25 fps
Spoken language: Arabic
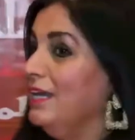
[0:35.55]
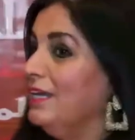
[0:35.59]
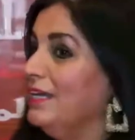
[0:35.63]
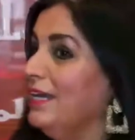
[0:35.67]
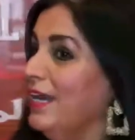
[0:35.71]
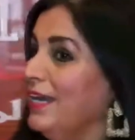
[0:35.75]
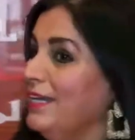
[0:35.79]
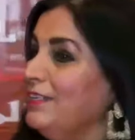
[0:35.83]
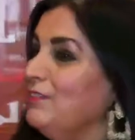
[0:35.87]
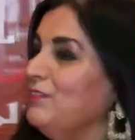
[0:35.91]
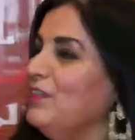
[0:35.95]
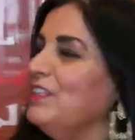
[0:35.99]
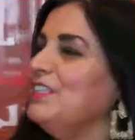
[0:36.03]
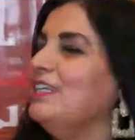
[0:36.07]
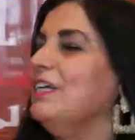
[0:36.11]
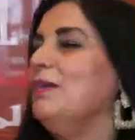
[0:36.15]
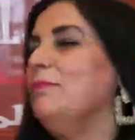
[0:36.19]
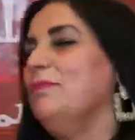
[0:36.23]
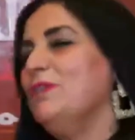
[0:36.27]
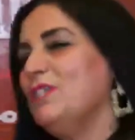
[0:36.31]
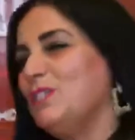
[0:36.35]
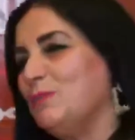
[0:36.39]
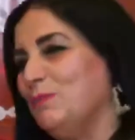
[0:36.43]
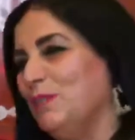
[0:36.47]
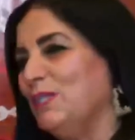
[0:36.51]
قعدت فتره
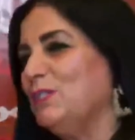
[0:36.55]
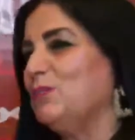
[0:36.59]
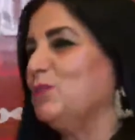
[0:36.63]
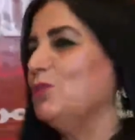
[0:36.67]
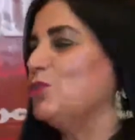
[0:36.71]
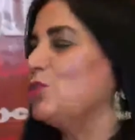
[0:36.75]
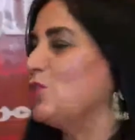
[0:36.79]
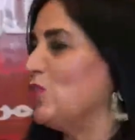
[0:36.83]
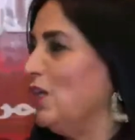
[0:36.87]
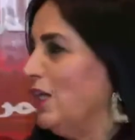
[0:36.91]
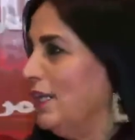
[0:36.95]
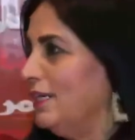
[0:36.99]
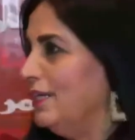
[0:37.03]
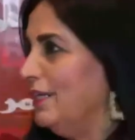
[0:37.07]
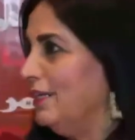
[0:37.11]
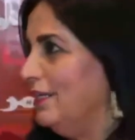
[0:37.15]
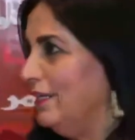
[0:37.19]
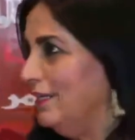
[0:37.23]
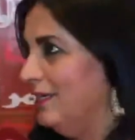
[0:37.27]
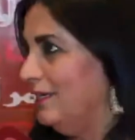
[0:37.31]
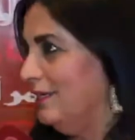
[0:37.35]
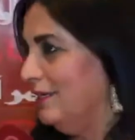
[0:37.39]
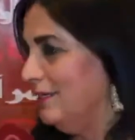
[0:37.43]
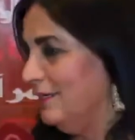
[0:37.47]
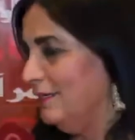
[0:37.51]
بس برضه رجعنا
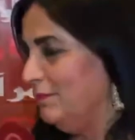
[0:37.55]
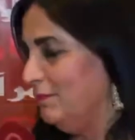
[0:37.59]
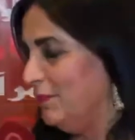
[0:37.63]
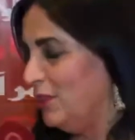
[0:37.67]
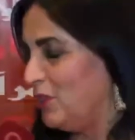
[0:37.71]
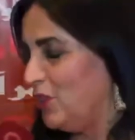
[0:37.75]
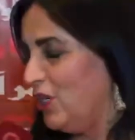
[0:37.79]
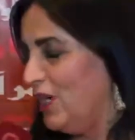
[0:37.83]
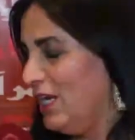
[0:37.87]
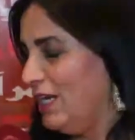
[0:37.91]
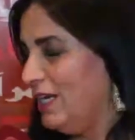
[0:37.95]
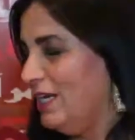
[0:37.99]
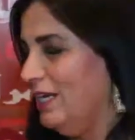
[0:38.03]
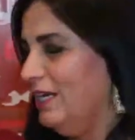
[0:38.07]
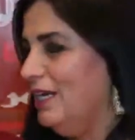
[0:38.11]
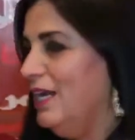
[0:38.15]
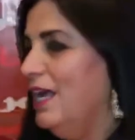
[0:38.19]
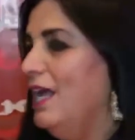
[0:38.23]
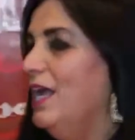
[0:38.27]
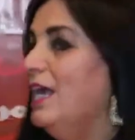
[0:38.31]
للمشاكل